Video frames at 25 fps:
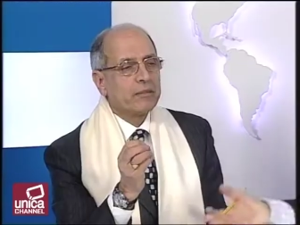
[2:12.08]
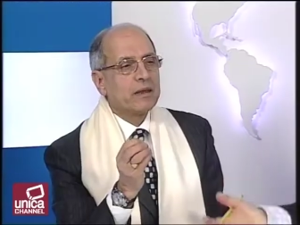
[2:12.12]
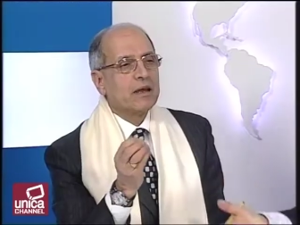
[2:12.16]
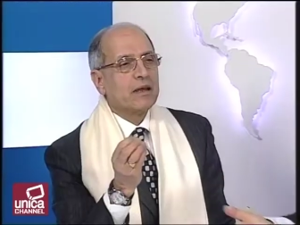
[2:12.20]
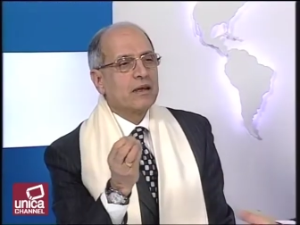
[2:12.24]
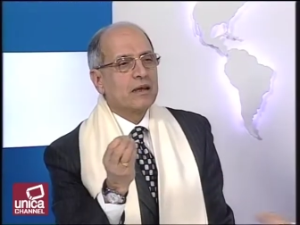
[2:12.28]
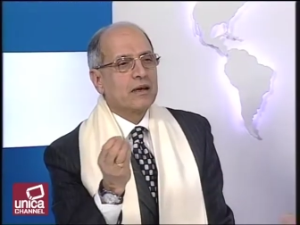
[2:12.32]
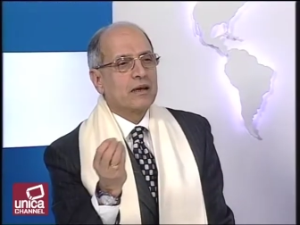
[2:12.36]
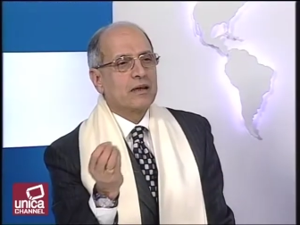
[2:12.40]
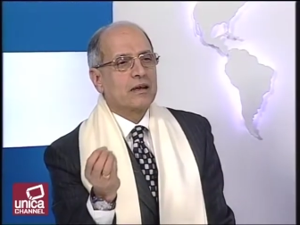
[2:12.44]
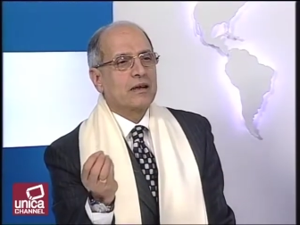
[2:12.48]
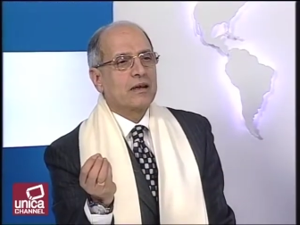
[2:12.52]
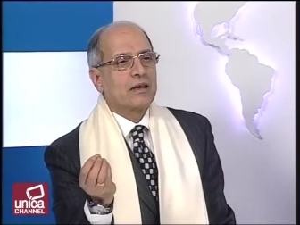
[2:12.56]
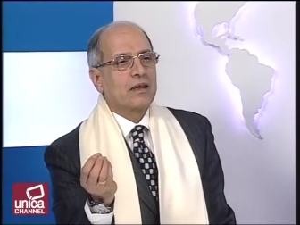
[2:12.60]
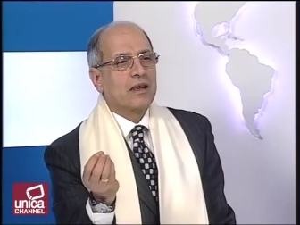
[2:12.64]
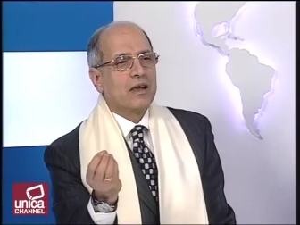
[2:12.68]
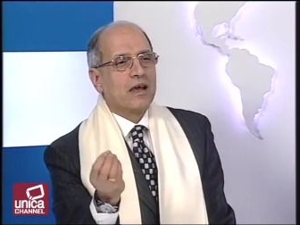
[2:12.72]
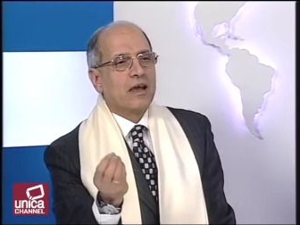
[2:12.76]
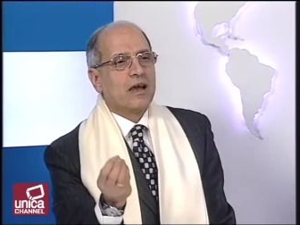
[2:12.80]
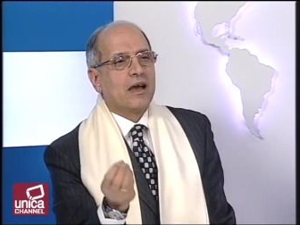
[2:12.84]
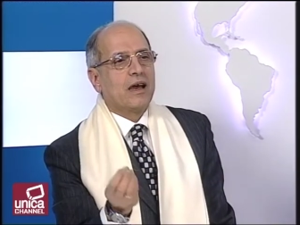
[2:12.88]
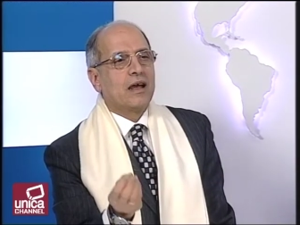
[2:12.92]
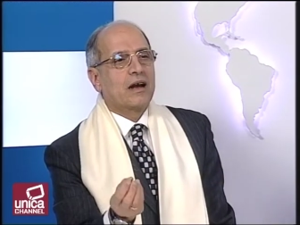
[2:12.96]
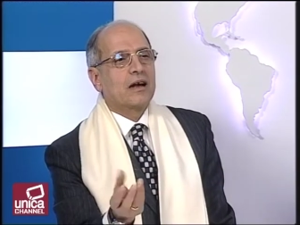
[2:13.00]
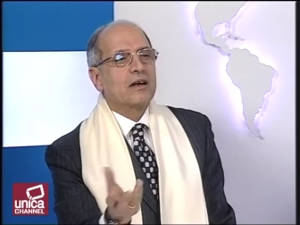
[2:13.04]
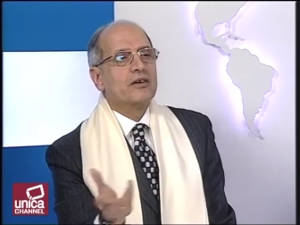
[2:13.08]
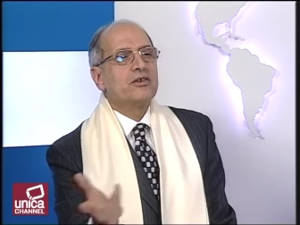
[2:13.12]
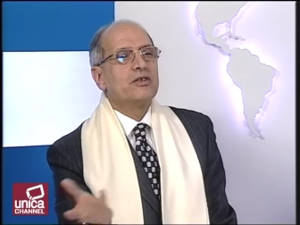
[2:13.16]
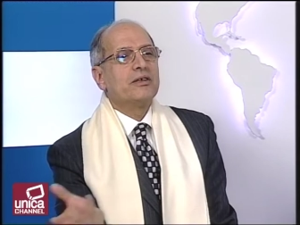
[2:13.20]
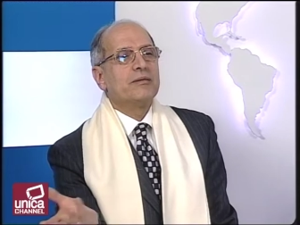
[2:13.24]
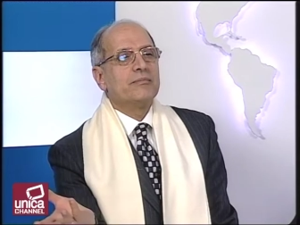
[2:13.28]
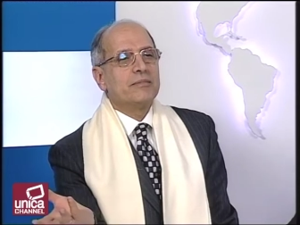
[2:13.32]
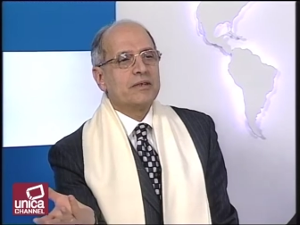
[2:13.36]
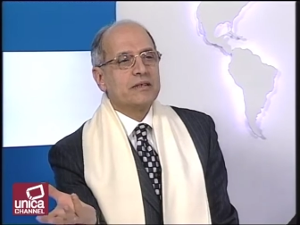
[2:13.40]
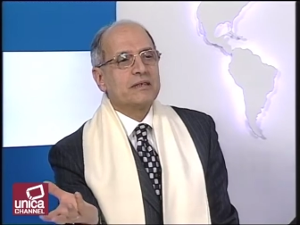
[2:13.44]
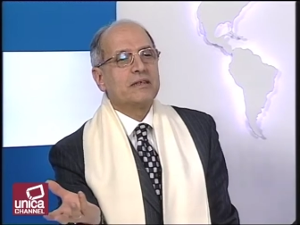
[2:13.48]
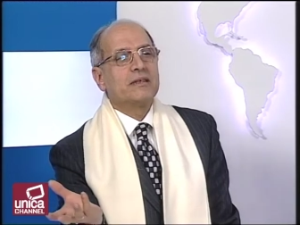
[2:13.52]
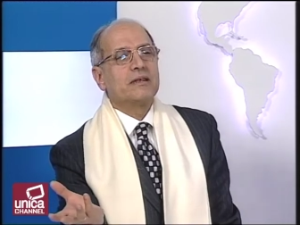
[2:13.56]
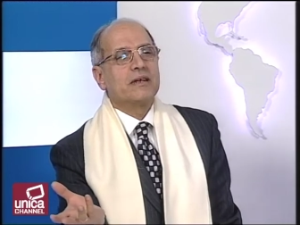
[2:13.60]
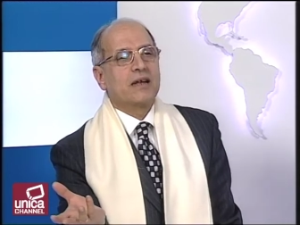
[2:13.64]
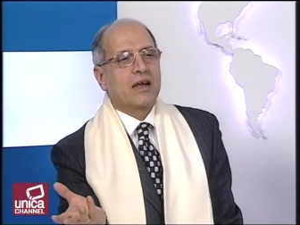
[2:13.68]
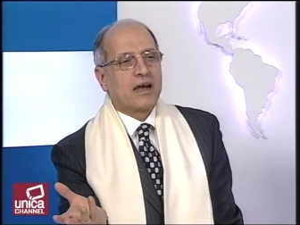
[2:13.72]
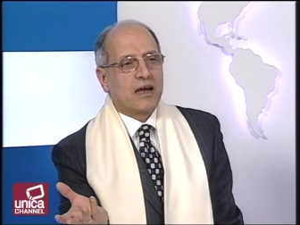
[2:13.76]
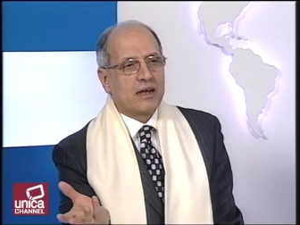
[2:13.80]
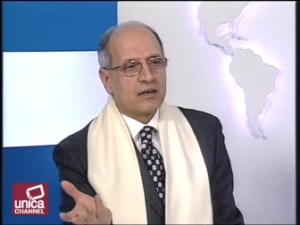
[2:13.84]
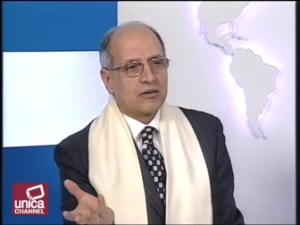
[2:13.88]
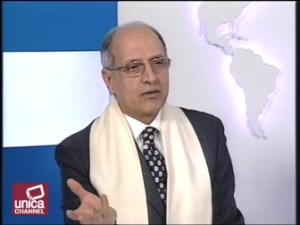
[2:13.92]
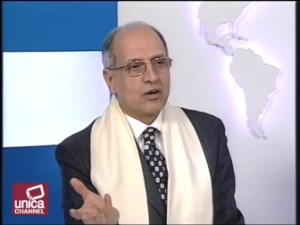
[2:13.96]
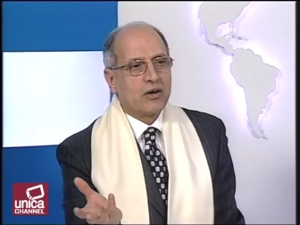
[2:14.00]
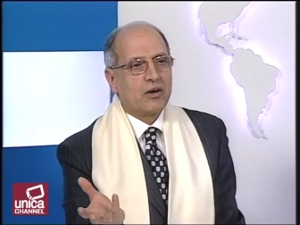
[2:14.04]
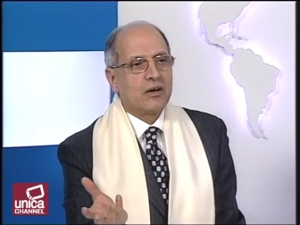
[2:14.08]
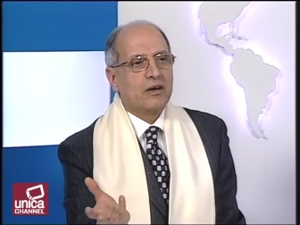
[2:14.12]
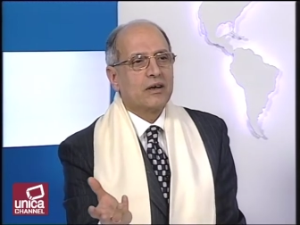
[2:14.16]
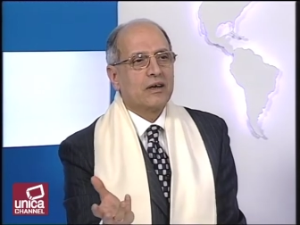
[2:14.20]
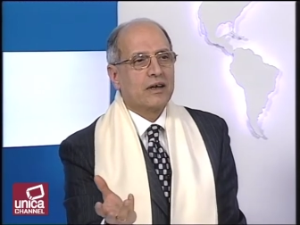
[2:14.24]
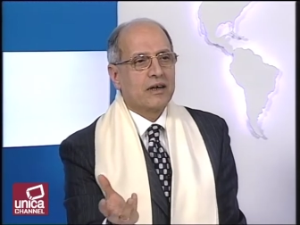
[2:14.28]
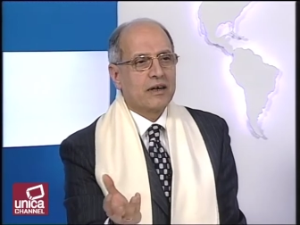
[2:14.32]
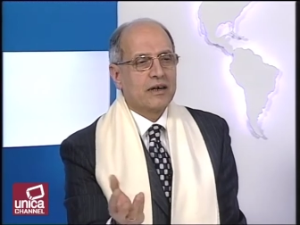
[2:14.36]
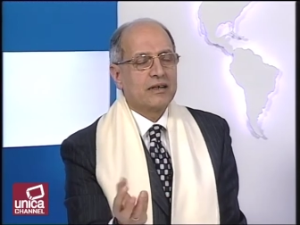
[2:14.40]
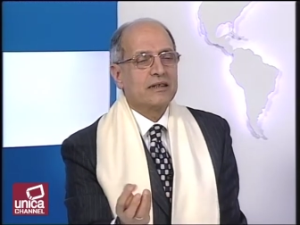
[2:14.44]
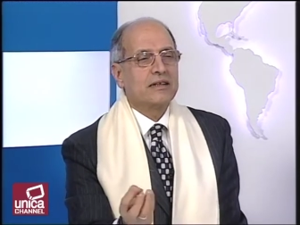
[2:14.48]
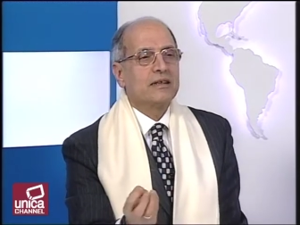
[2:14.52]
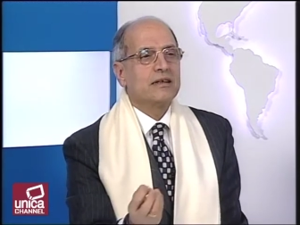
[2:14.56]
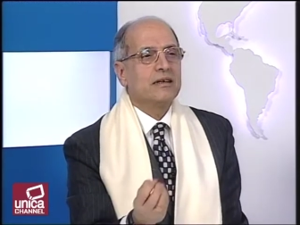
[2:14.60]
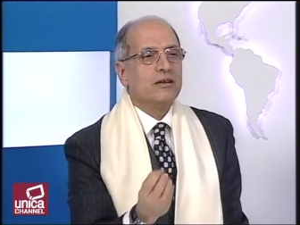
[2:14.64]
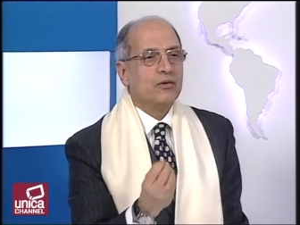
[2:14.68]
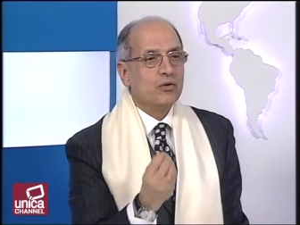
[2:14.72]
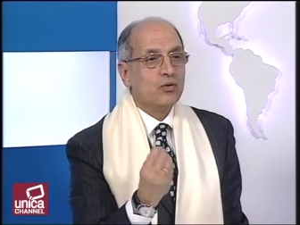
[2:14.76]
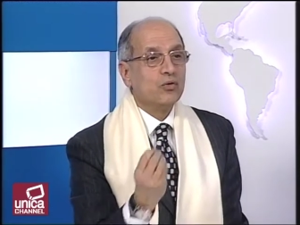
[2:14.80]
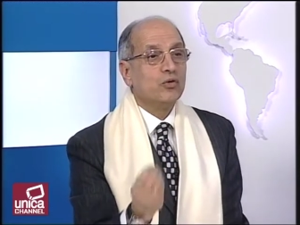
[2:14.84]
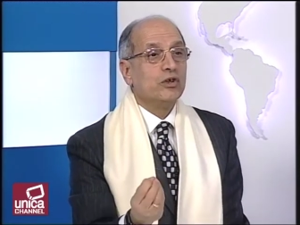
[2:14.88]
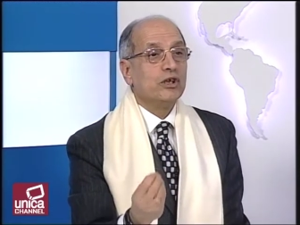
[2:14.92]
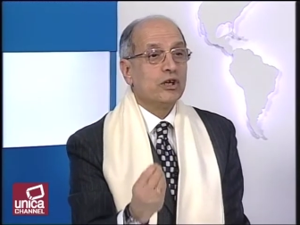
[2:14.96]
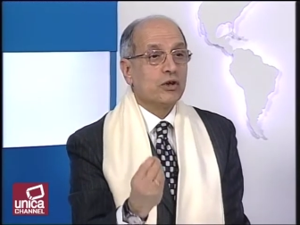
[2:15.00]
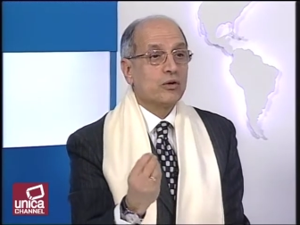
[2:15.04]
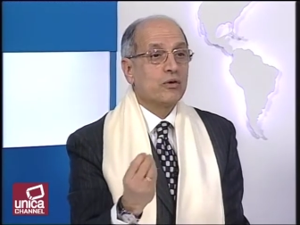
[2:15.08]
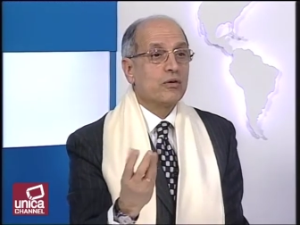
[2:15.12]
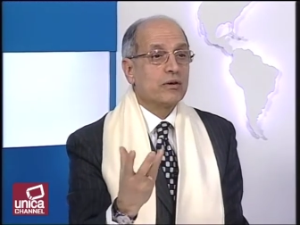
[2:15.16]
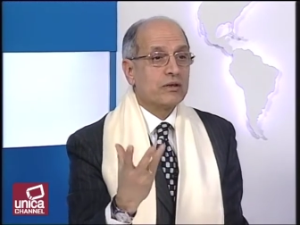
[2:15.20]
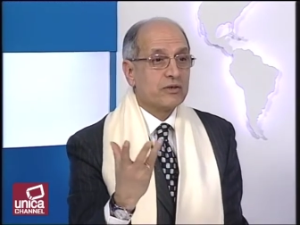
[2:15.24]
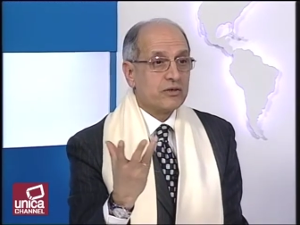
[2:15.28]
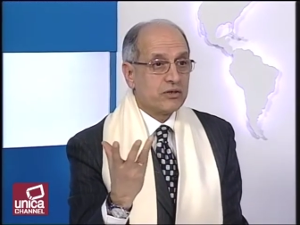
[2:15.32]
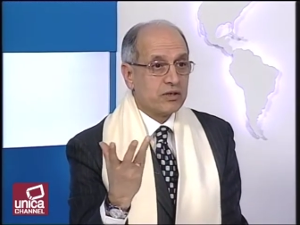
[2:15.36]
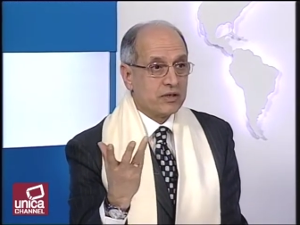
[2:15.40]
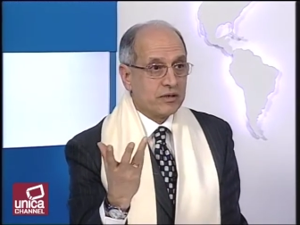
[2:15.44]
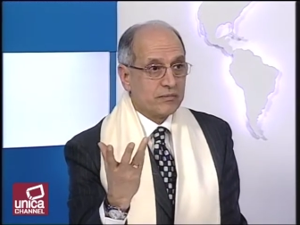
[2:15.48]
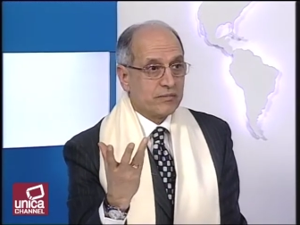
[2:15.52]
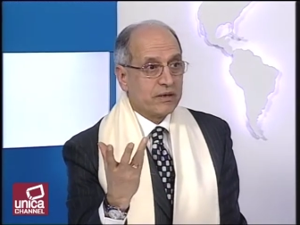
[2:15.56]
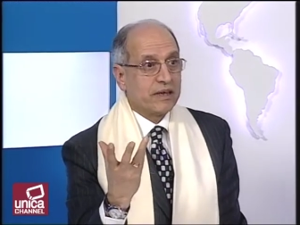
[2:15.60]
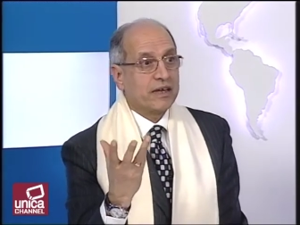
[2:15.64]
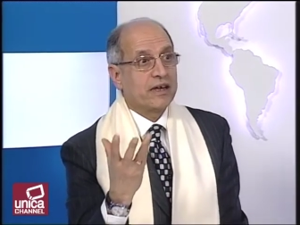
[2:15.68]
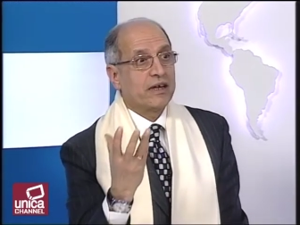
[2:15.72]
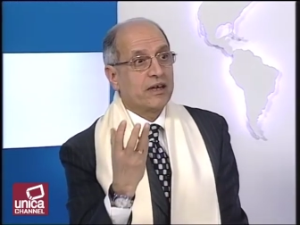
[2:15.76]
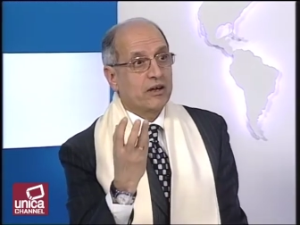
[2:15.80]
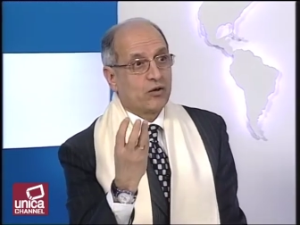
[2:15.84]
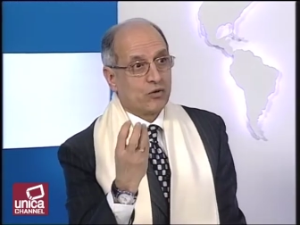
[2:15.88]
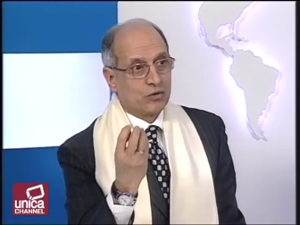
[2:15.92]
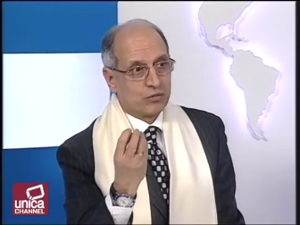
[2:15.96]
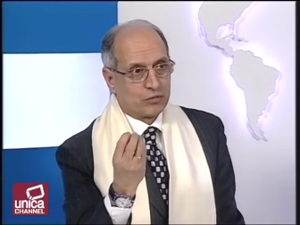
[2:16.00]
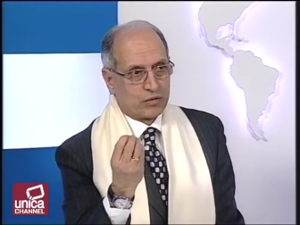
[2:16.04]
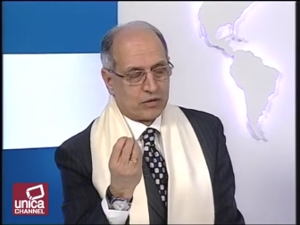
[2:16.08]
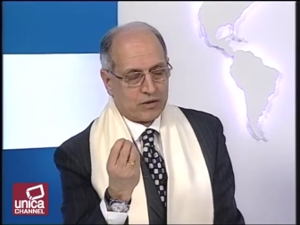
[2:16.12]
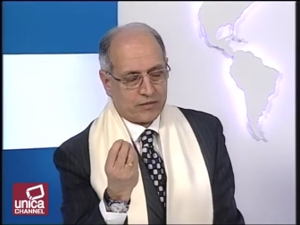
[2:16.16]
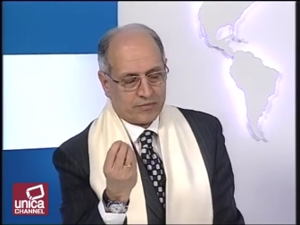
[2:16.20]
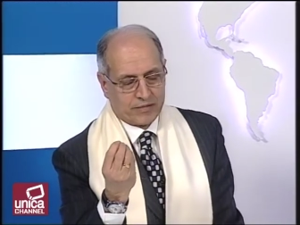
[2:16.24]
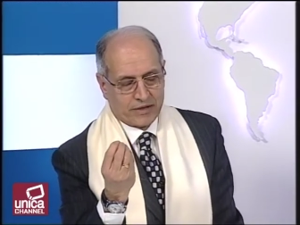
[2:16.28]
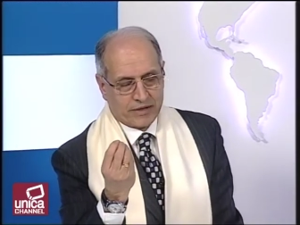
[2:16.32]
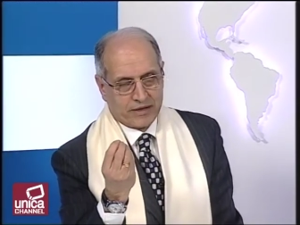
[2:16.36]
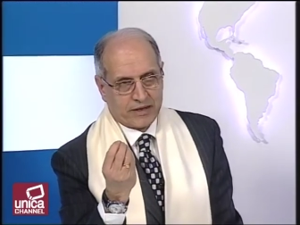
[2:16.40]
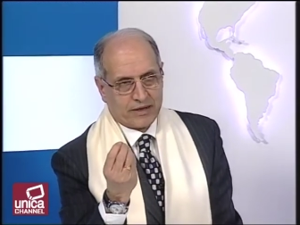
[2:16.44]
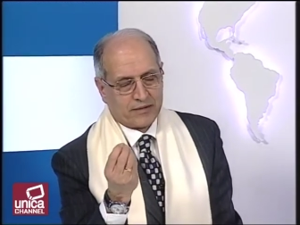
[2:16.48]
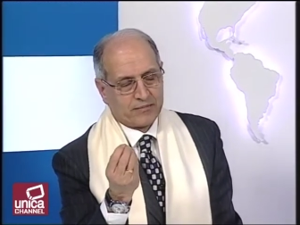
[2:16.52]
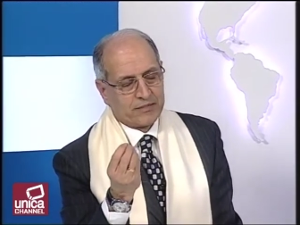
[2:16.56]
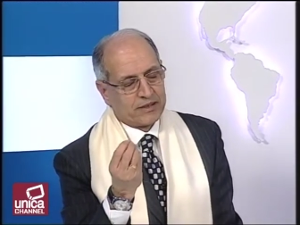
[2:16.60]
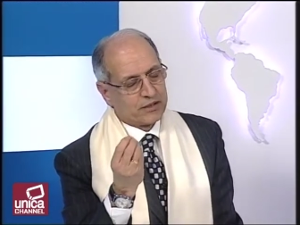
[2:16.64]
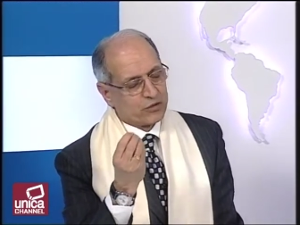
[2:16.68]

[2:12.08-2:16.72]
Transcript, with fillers: cose della sinistra... Il regime siriano è l'unico regime che eh. è contro l'americano. Ma